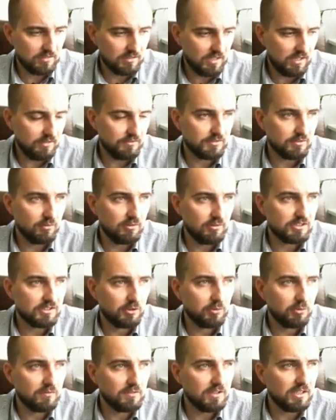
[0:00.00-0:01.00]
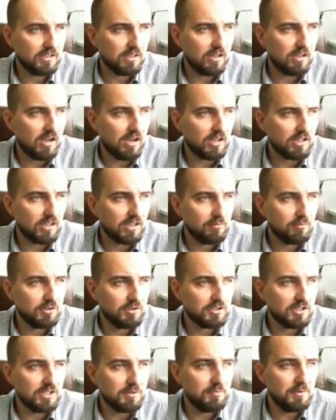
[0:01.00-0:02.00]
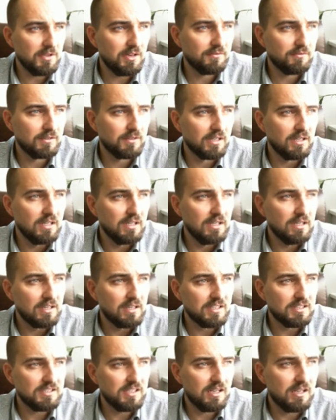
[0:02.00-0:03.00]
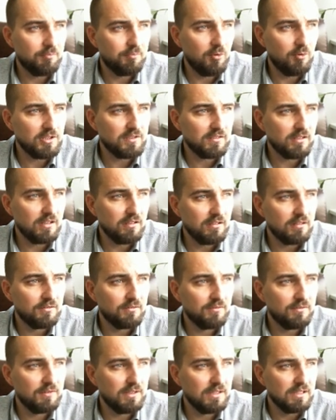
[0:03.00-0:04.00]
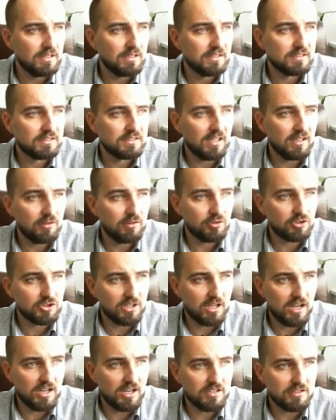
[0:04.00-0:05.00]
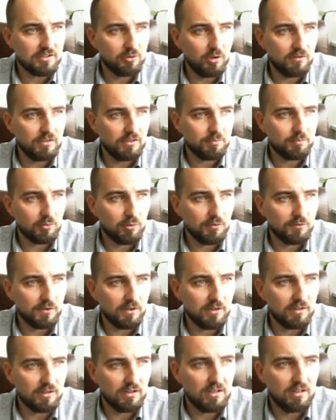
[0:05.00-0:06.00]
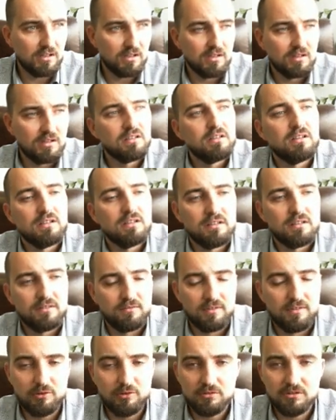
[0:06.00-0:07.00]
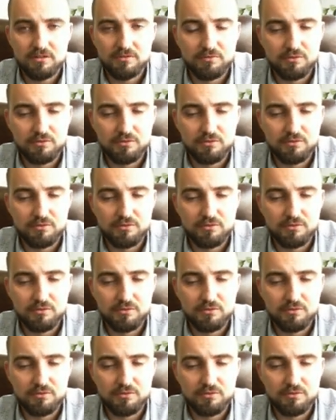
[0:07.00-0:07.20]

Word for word: да, всего лишь с одной вкладкой, как это обычно. Теперь в разделе «Пользователь» вы загружаете новый профиль «Валютные